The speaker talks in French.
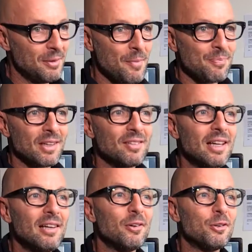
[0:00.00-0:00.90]
est
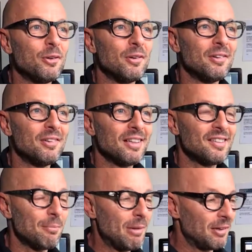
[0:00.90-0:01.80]
celle de,
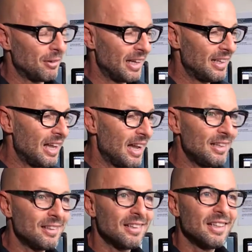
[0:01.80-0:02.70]
qui s'appelle Red Line